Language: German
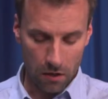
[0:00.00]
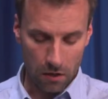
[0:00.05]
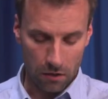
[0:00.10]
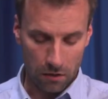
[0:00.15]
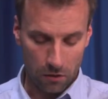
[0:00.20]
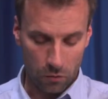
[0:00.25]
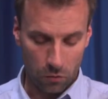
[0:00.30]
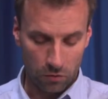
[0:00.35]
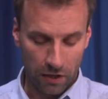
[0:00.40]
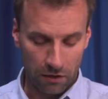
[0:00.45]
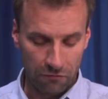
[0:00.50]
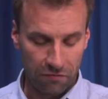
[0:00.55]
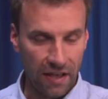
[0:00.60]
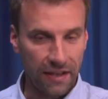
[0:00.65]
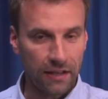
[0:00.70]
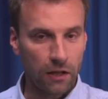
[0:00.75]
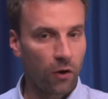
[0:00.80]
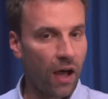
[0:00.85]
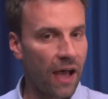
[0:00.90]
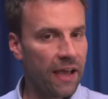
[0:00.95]
äh, und dann
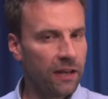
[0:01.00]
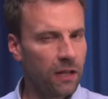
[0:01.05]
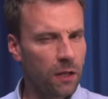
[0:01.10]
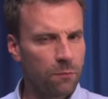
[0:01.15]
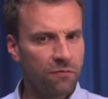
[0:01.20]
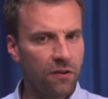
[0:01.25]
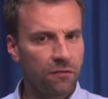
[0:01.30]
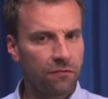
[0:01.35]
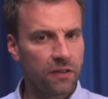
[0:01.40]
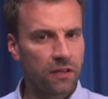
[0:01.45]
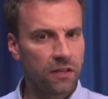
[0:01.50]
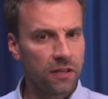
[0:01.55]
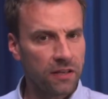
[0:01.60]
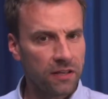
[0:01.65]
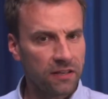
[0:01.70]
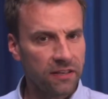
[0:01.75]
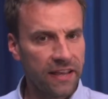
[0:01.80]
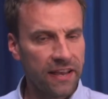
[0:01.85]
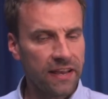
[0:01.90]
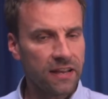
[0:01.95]
vielleicht auch einige pfiffige
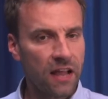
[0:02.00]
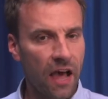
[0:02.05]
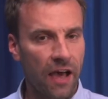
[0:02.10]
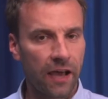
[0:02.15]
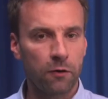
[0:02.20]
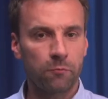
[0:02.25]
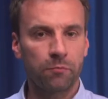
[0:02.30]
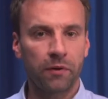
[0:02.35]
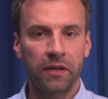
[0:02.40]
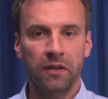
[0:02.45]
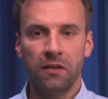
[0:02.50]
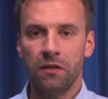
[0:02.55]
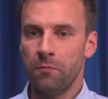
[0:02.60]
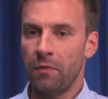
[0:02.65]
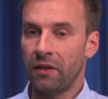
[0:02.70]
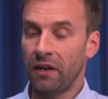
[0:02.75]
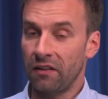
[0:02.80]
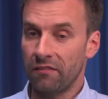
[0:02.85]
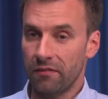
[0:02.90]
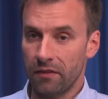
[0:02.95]
Ideen einbringen, die
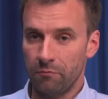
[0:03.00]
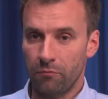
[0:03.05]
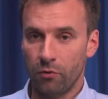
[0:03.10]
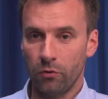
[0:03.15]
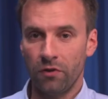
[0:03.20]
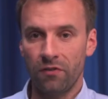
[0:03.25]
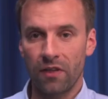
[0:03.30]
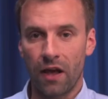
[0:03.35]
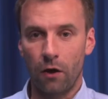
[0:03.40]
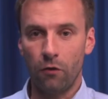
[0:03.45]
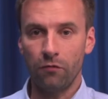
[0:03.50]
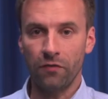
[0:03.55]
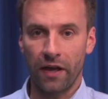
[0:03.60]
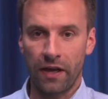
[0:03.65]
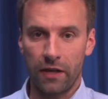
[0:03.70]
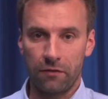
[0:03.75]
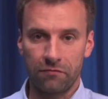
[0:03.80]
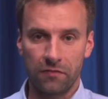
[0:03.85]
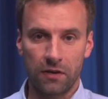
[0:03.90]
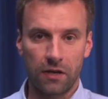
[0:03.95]
man als Impulse
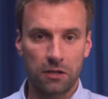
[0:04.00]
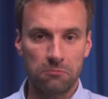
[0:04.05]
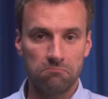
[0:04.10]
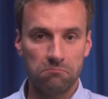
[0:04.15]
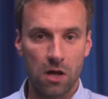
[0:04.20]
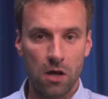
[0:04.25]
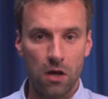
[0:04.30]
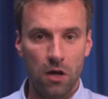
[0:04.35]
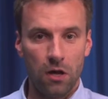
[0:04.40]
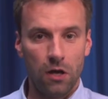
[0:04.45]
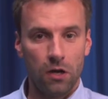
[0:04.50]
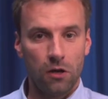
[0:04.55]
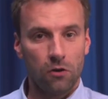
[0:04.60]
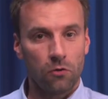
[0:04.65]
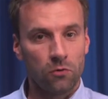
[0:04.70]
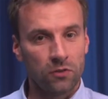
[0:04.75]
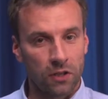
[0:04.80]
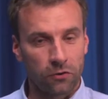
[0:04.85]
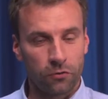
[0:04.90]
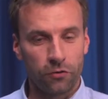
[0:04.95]
aufgreifen kann.
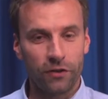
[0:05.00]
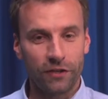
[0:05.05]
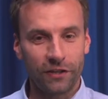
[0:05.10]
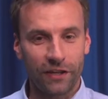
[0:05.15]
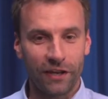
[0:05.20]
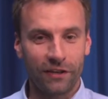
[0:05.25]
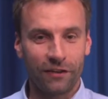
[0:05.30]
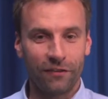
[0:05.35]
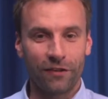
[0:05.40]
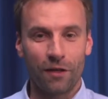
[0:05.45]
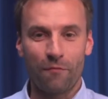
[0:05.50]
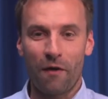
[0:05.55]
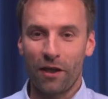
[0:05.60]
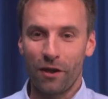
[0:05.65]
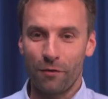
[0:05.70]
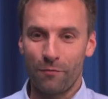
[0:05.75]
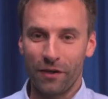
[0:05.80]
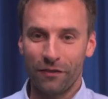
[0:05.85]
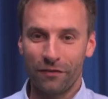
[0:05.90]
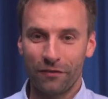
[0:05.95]
Und natürlich geht es am
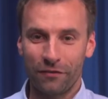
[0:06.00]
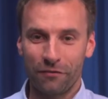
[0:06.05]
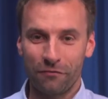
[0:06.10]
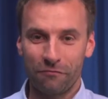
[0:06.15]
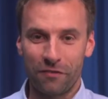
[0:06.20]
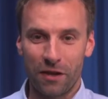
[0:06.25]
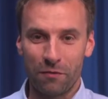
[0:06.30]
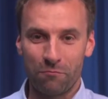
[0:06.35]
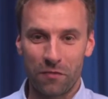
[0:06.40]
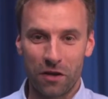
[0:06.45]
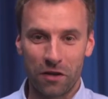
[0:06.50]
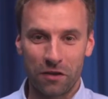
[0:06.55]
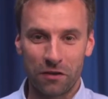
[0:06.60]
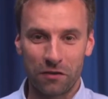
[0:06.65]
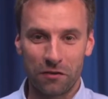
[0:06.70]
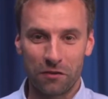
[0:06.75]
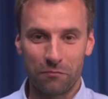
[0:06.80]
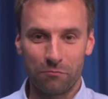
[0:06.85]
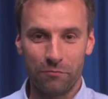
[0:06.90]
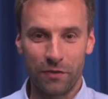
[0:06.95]
allerbesten, wenn
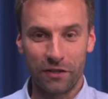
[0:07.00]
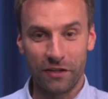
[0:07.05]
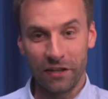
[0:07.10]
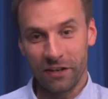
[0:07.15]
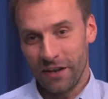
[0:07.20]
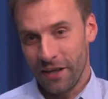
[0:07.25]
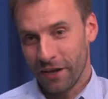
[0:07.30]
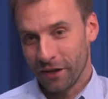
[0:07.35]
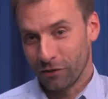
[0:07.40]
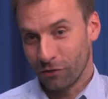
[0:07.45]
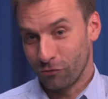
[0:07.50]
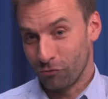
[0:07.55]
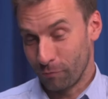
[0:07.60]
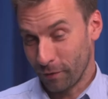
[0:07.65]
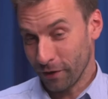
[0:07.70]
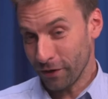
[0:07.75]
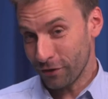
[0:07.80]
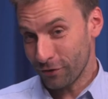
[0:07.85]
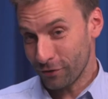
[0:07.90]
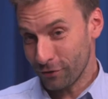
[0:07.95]
man mit den Lehrenden
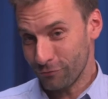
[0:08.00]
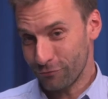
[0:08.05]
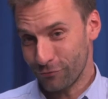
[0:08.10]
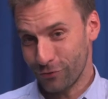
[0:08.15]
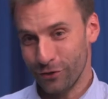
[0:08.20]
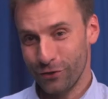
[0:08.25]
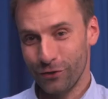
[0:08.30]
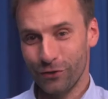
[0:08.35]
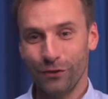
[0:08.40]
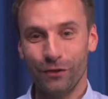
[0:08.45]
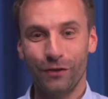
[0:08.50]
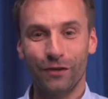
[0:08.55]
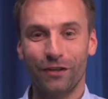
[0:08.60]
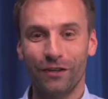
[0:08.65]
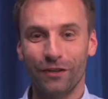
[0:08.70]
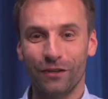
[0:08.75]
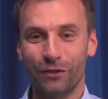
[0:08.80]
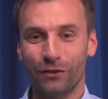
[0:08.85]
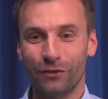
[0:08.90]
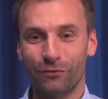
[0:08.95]
spricht, die
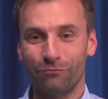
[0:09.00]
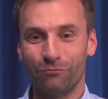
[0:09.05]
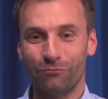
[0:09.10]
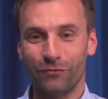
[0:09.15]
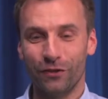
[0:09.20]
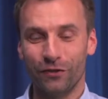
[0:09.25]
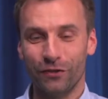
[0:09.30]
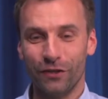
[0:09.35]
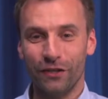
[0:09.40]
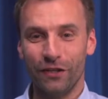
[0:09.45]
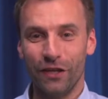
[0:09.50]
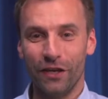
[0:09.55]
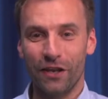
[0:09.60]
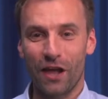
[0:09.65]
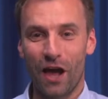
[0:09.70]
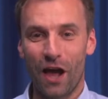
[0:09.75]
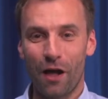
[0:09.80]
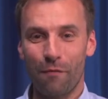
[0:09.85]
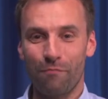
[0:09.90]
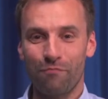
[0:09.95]
ähm, diese
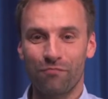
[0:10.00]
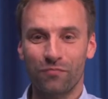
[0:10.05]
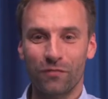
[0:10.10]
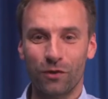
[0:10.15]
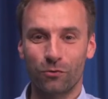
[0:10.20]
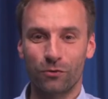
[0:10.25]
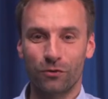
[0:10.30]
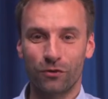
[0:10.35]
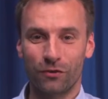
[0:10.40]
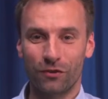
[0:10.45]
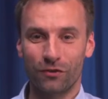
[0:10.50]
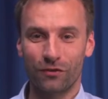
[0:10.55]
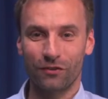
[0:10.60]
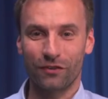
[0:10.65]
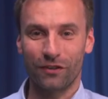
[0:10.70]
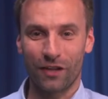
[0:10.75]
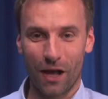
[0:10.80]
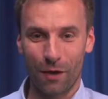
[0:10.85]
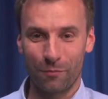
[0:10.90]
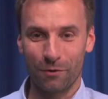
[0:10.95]
Ideen haben.
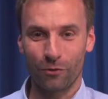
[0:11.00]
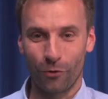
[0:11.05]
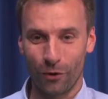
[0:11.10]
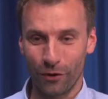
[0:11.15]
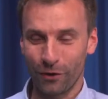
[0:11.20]
Und da habe ich